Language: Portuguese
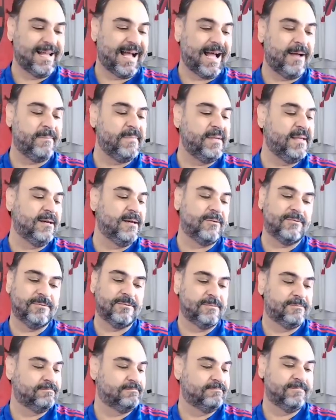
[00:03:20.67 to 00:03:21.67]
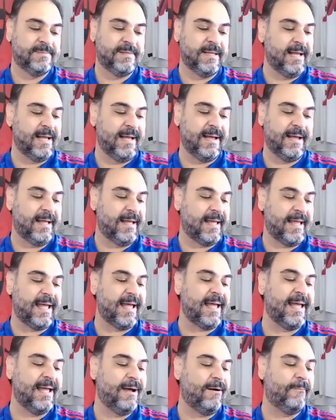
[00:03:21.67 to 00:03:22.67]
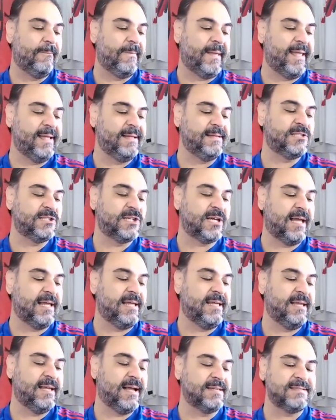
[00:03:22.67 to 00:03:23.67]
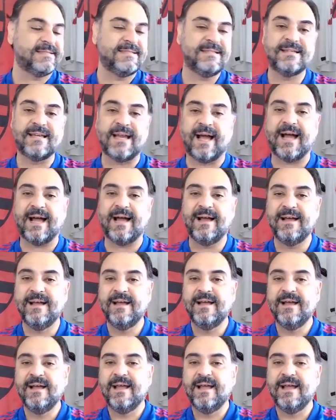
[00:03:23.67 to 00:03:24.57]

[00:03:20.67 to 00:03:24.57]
amigo, né, é realmente aí assinar,